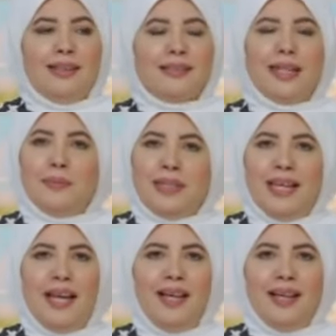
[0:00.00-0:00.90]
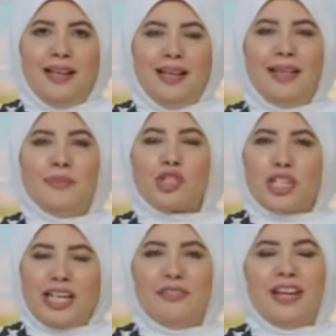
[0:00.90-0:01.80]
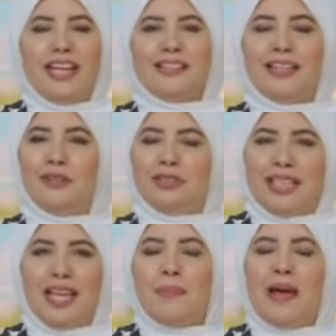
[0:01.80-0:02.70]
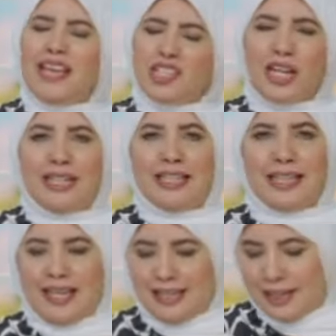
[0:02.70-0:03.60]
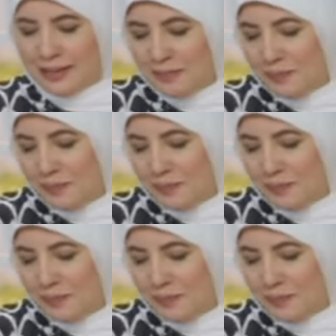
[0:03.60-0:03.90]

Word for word: تعمل لها مشكله في حياتها او تضايقها باي شكل كان يعني